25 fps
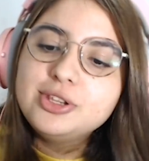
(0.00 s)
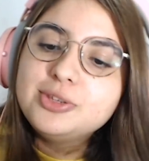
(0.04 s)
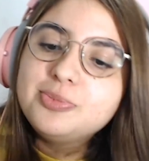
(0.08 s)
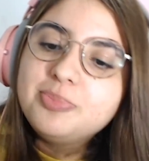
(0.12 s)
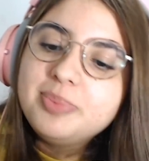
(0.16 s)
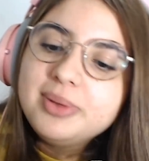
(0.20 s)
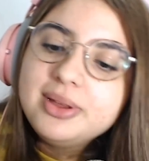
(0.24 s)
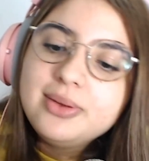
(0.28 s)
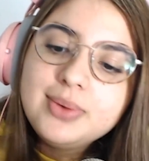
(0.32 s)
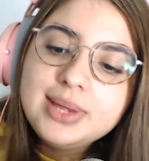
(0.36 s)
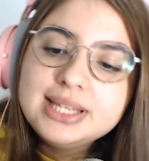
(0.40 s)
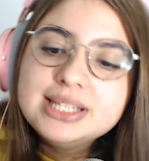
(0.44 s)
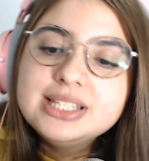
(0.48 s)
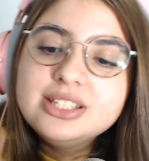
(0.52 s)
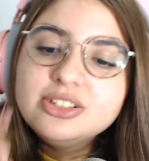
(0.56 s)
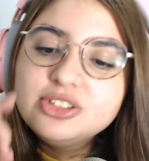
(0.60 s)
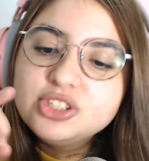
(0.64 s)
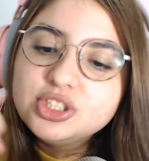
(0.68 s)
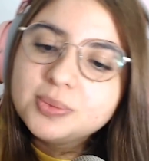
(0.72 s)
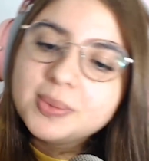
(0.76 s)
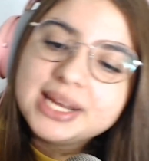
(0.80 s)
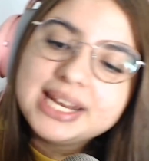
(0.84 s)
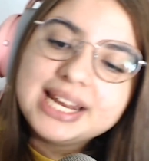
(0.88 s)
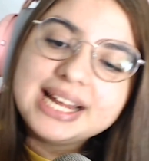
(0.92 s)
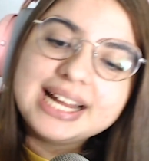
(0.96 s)
os pinguinzinhos
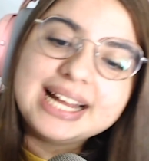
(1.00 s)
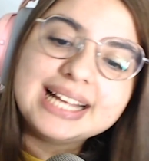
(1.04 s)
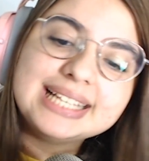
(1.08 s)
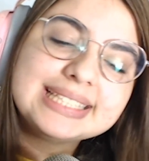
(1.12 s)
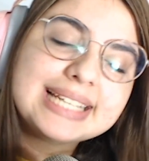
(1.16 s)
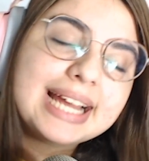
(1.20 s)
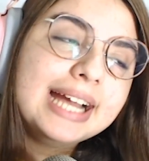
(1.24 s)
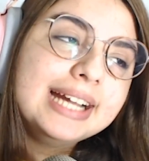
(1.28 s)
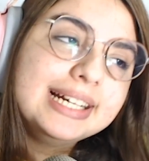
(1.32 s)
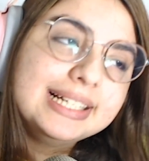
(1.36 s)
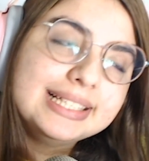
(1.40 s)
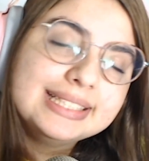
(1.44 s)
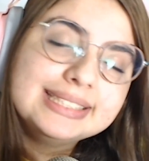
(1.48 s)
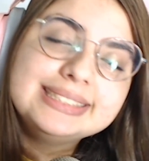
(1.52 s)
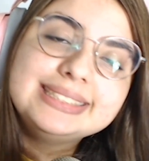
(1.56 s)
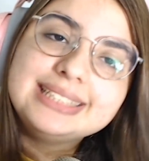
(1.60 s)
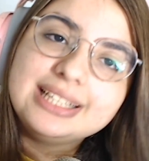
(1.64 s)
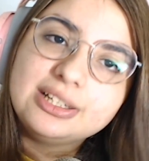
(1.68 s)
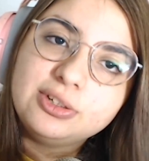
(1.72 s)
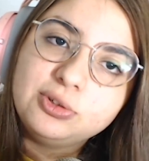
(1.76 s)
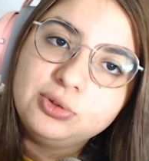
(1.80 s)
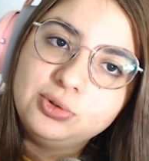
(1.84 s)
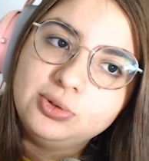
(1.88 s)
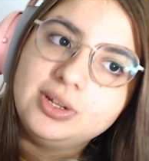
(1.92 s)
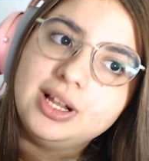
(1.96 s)
de Madagascar
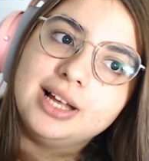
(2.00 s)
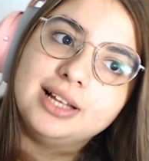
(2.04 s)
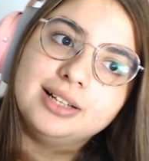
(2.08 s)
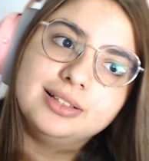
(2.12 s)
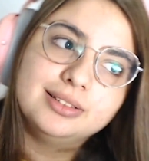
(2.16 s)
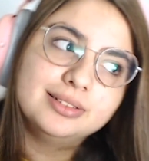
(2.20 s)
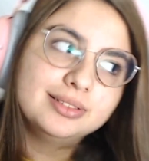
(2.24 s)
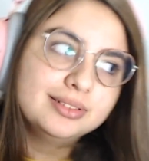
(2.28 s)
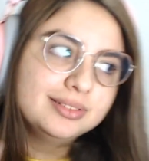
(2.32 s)
dançando do lado.